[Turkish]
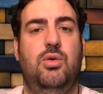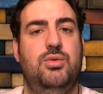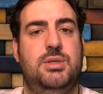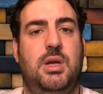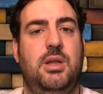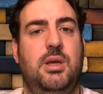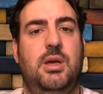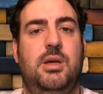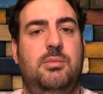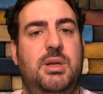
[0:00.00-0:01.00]
O yüzden
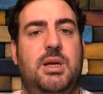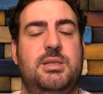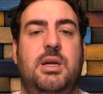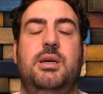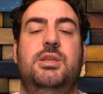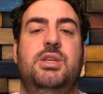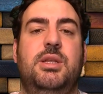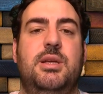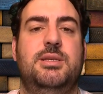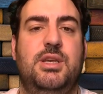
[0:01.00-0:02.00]
biraz daha
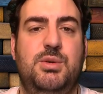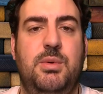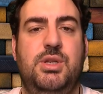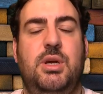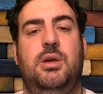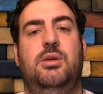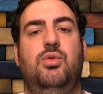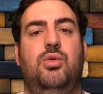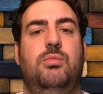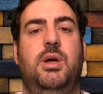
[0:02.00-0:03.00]
içinden seçmece
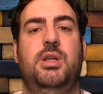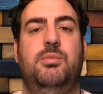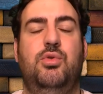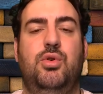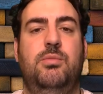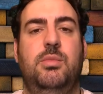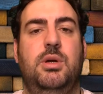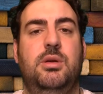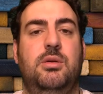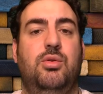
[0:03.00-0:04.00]
yorumlar yapıyorum.